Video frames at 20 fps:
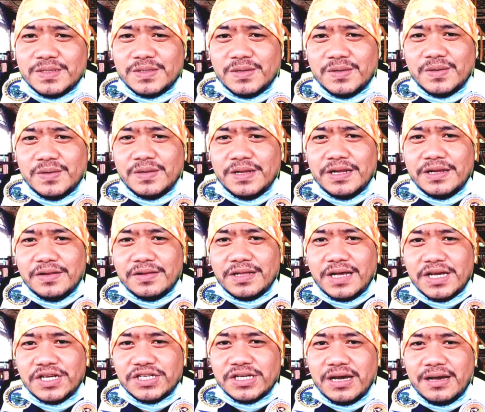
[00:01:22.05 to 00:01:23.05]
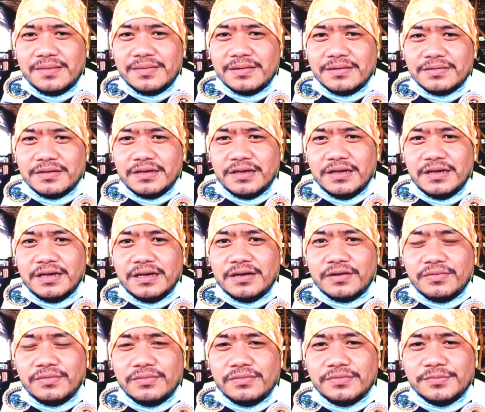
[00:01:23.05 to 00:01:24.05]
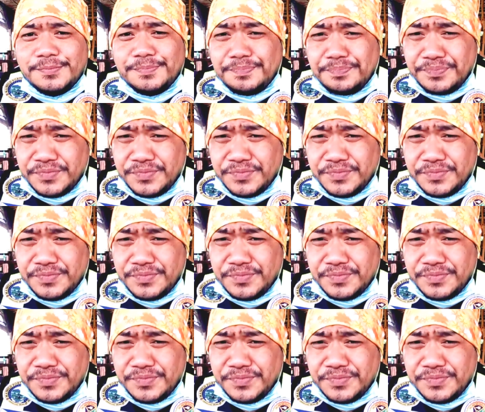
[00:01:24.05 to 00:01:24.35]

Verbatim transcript: So, nindot kay siya yeah, kung